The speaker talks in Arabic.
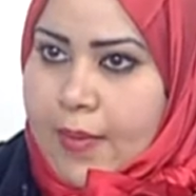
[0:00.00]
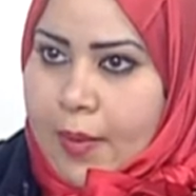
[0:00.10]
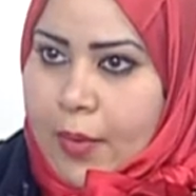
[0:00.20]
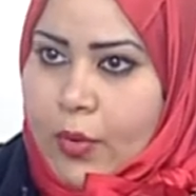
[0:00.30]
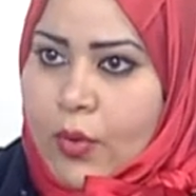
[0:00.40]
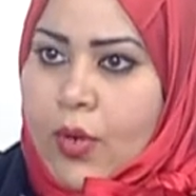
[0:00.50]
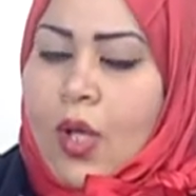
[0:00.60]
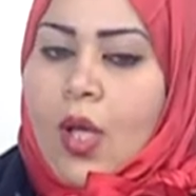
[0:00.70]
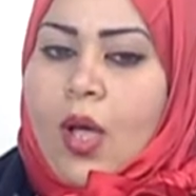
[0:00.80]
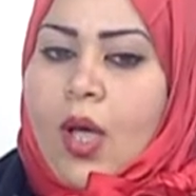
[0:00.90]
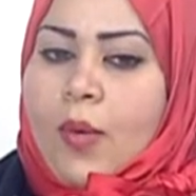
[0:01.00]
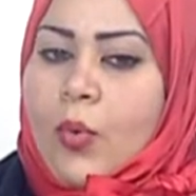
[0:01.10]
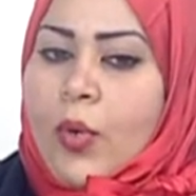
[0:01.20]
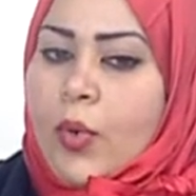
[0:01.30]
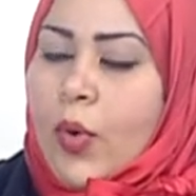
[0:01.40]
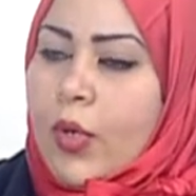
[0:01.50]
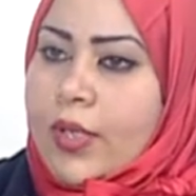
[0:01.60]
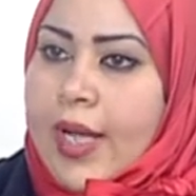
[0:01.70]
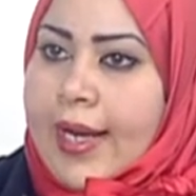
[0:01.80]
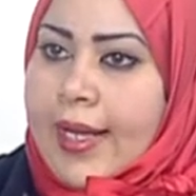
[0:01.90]
بعمله مم. آه، ممكن
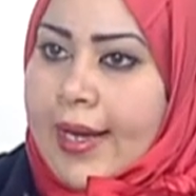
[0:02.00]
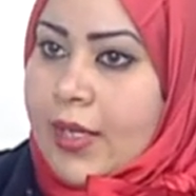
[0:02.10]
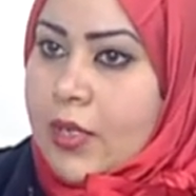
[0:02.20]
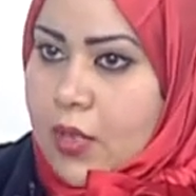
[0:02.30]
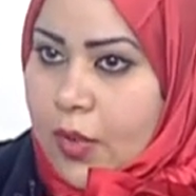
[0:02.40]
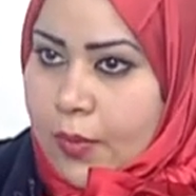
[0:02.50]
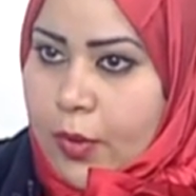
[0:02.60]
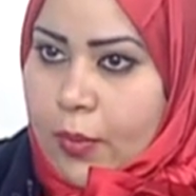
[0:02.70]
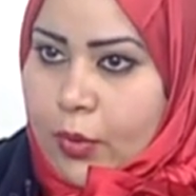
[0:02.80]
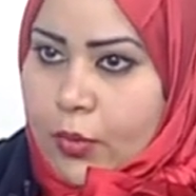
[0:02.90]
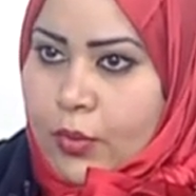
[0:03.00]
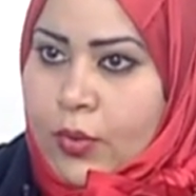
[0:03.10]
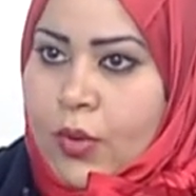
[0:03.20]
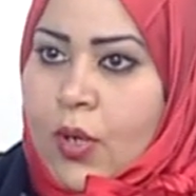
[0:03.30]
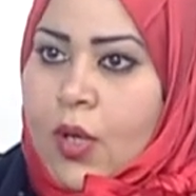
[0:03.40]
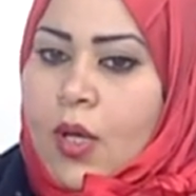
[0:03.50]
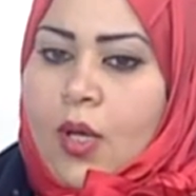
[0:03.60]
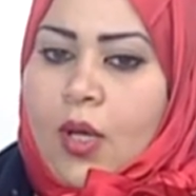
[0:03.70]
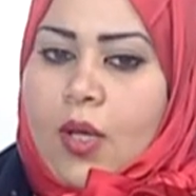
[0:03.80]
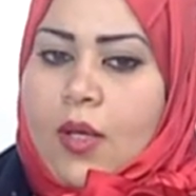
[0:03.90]
نحط عليه عجينه سيراميك برضو مم.
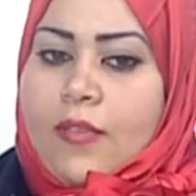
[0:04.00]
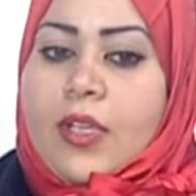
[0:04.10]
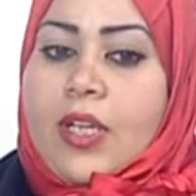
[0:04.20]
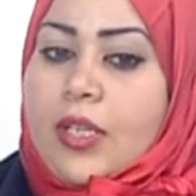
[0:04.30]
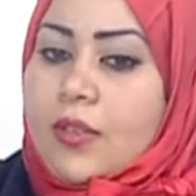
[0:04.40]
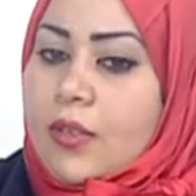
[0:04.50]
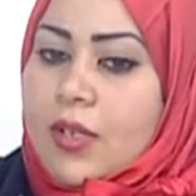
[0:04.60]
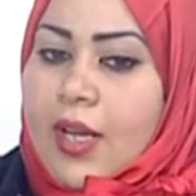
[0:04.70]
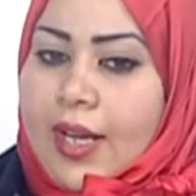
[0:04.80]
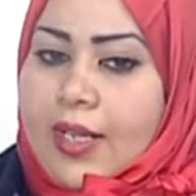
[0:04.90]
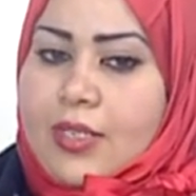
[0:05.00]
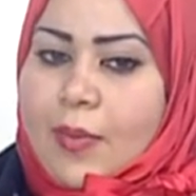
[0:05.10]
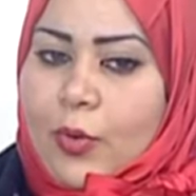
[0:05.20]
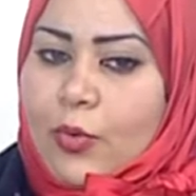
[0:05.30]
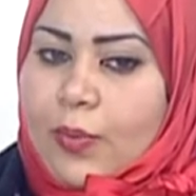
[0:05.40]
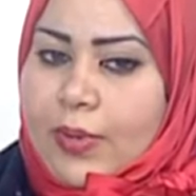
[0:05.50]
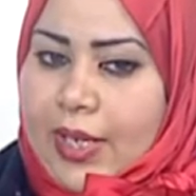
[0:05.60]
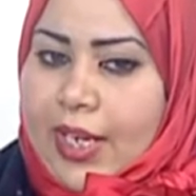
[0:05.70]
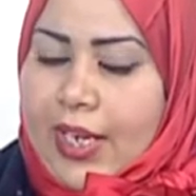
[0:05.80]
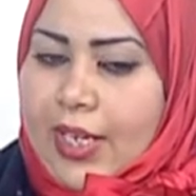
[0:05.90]
آه، في جليتر حاجات دي برضو
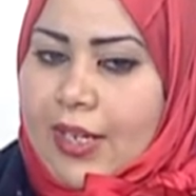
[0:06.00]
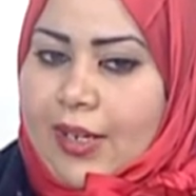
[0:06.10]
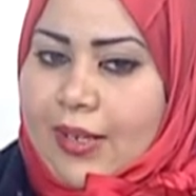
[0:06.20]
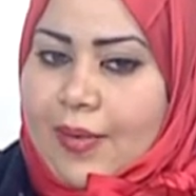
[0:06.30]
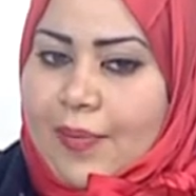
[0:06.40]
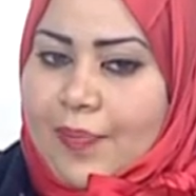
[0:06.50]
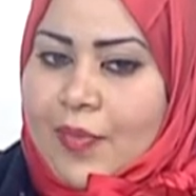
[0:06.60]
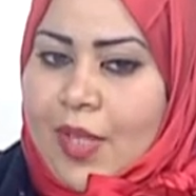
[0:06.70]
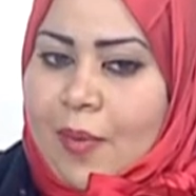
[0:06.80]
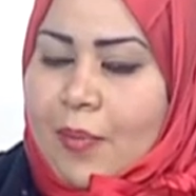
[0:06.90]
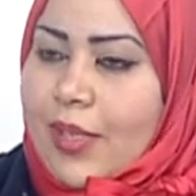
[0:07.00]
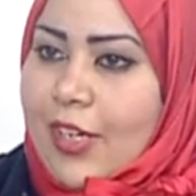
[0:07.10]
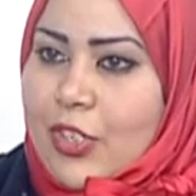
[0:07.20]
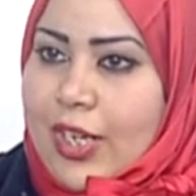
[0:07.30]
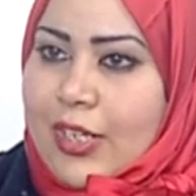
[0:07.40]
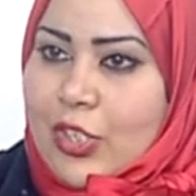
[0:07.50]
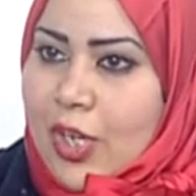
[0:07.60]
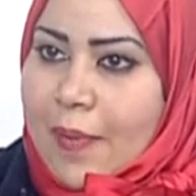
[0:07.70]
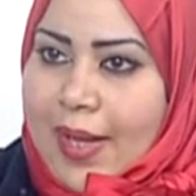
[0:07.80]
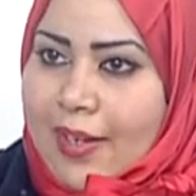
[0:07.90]
بتخلي بتغير شكل
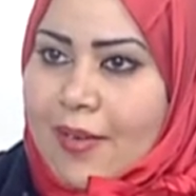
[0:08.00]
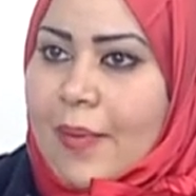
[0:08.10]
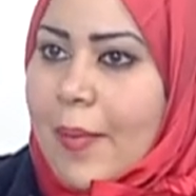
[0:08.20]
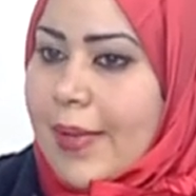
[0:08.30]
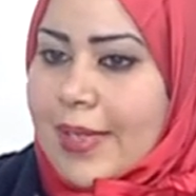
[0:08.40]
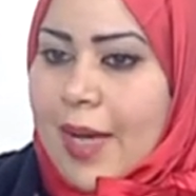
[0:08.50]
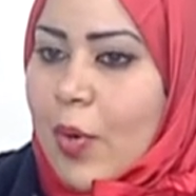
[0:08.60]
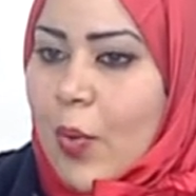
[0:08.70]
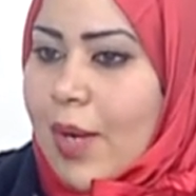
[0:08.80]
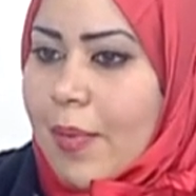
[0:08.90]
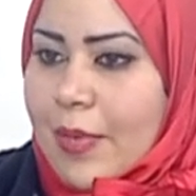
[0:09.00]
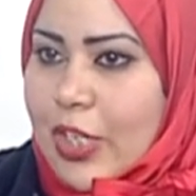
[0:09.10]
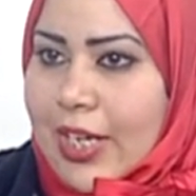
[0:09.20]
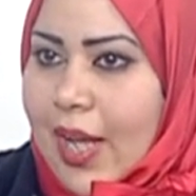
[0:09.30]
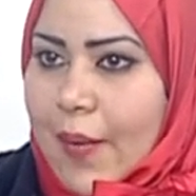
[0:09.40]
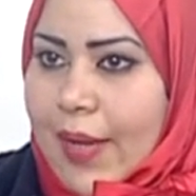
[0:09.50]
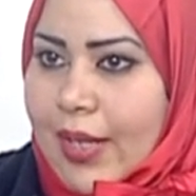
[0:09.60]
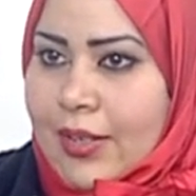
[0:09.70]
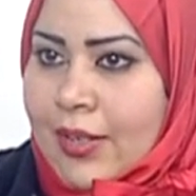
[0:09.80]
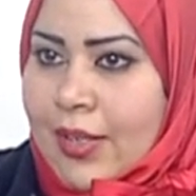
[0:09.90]
الشمع يعني هي ما بتتعمل كلها بيبقى شكلها
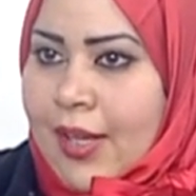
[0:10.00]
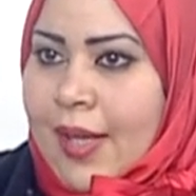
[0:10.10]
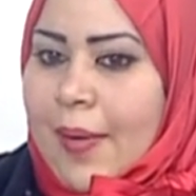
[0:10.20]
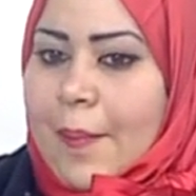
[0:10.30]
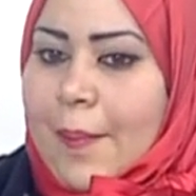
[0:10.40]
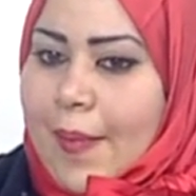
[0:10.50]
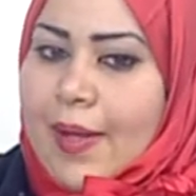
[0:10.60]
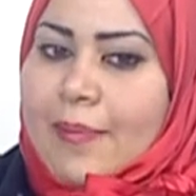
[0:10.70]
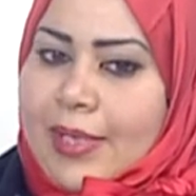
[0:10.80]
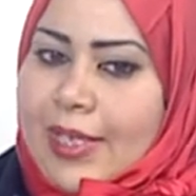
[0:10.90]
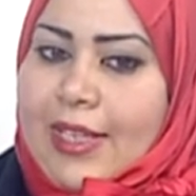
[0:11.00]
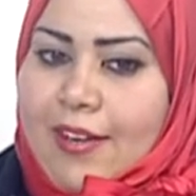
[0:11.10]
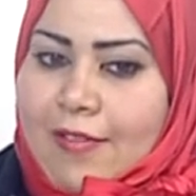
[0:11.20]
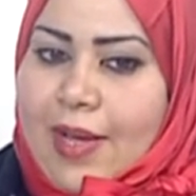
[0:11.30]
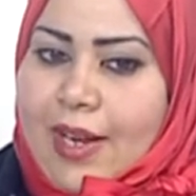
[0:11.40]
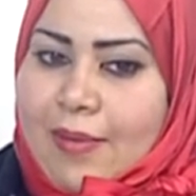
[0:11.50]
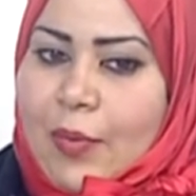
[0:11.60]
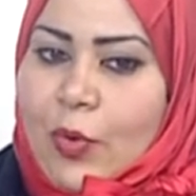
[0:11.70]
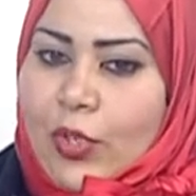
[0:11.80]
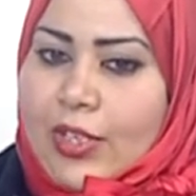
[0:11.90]
واحد مم. بتختلف بقى لما
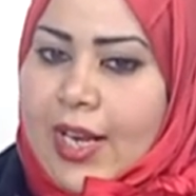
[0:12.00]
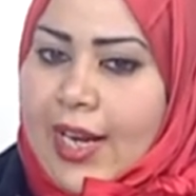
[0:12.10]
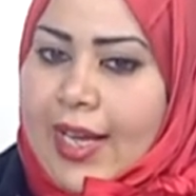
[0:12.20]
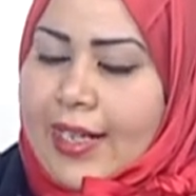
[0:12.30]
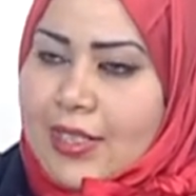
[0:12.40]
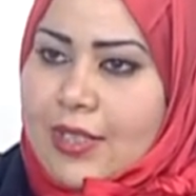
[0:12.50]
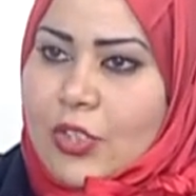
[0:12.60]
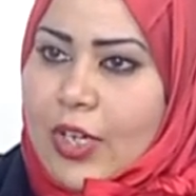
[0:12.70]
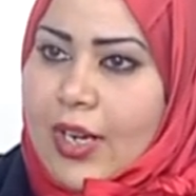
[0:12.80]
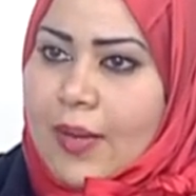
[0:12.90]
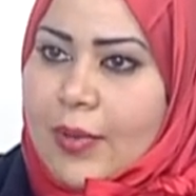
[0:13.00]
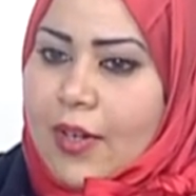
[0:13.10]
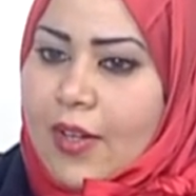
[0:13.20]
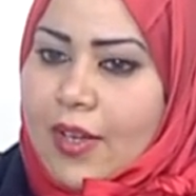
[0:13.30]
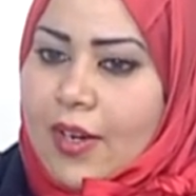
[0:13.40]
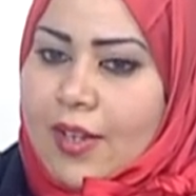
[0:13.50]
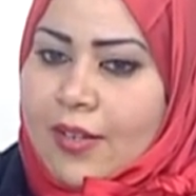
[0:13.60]
بنحط عليها الحاجات دي شكلها بيتغير